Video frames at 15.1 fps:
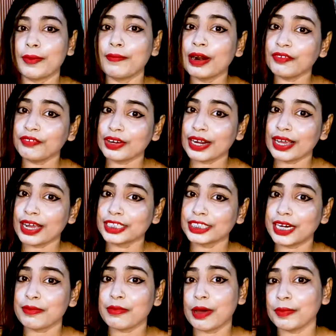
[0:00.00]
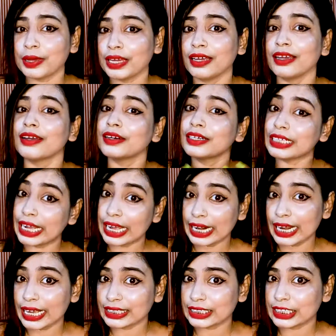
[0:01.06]
এবার ফিরে আসলাম আমি
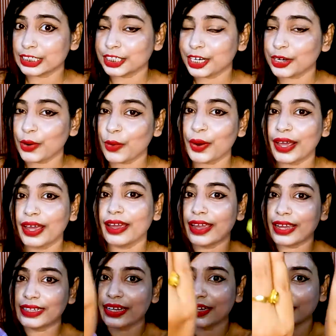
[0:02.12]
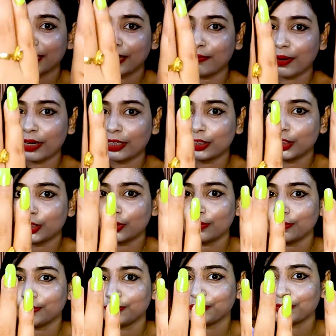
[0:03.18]
নেল এক্সটেনশন করে এই দেখতেই পাচ্ছ
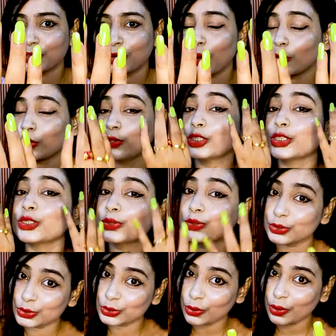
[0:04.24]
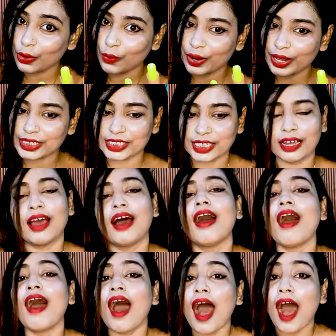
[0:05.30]
কত সুন্দর করেছে
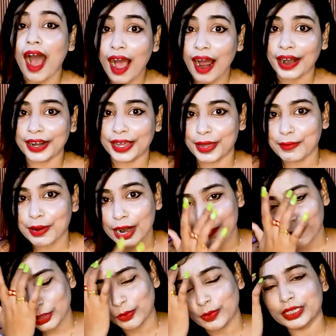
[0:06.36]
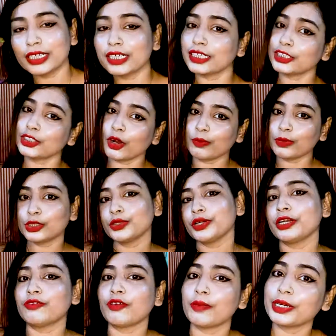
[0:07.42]
আর এবার আমি তোমাদের সাথে সমস্ত
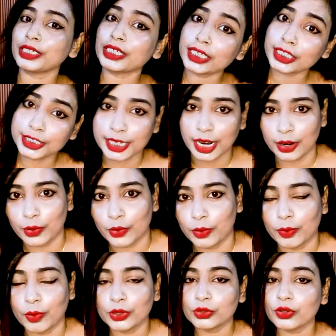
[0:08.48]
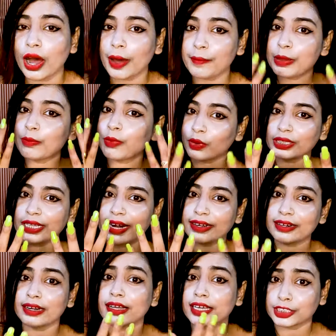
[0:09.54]
ইনফরমেশনটা শেয়ার করব তো আমি বোথ
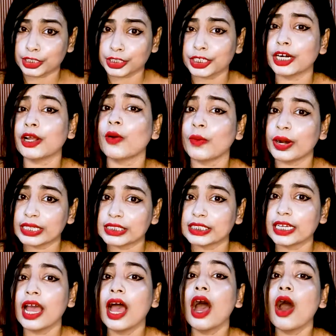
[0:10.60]
হ্যান্ড নেল এক্সটেনশন করেছি